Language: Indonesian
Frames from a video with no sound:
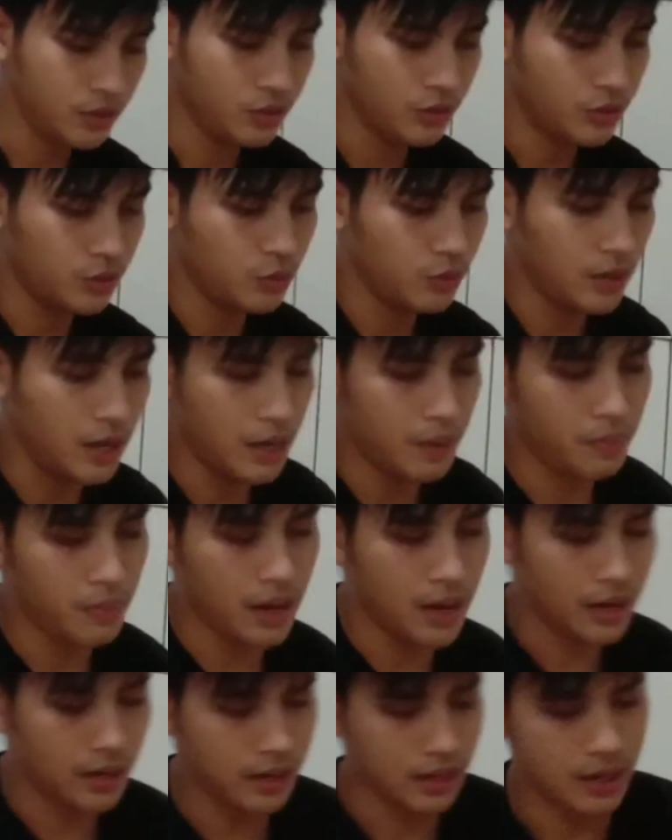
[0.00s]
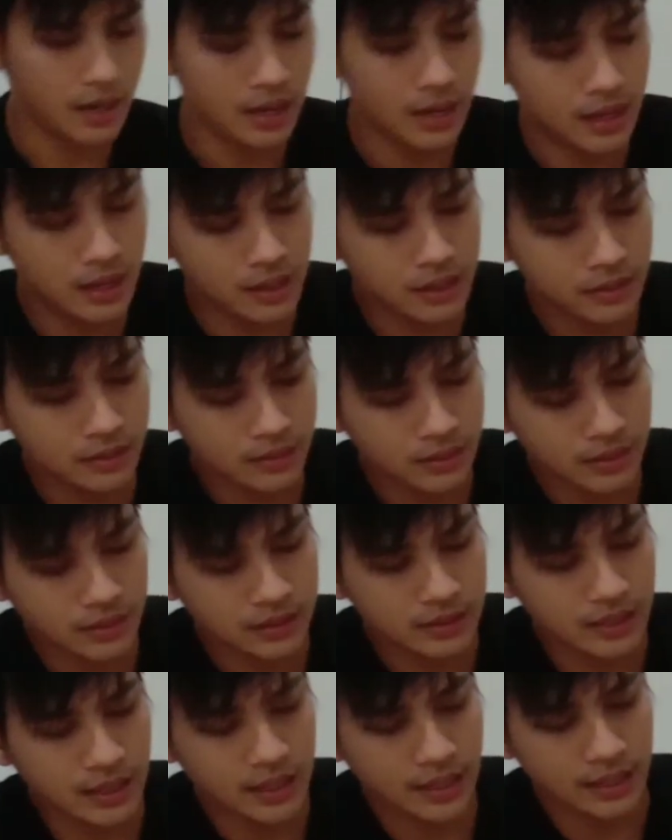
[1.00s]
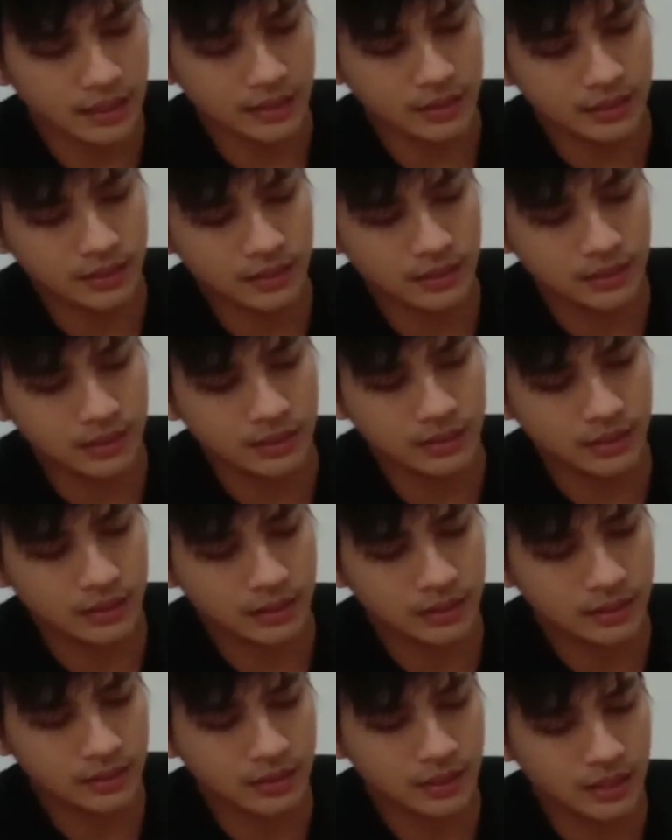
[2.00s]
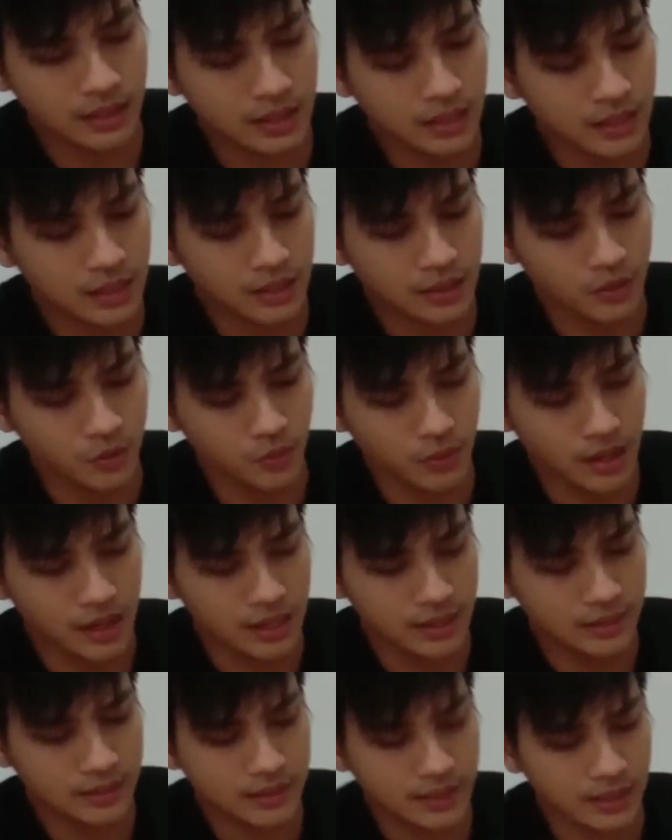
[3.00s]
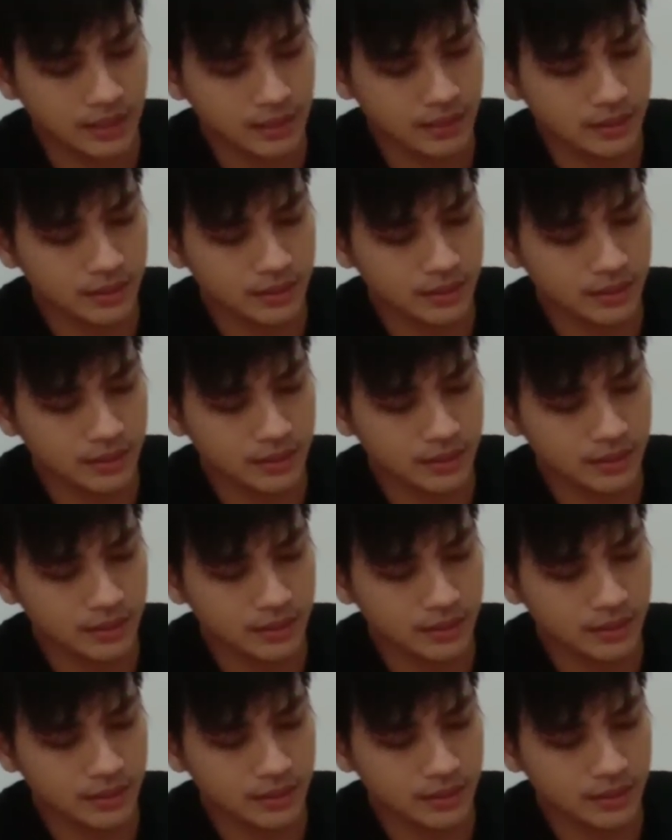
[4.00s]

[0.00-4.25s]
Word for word: sudah makan kita kasih dua aja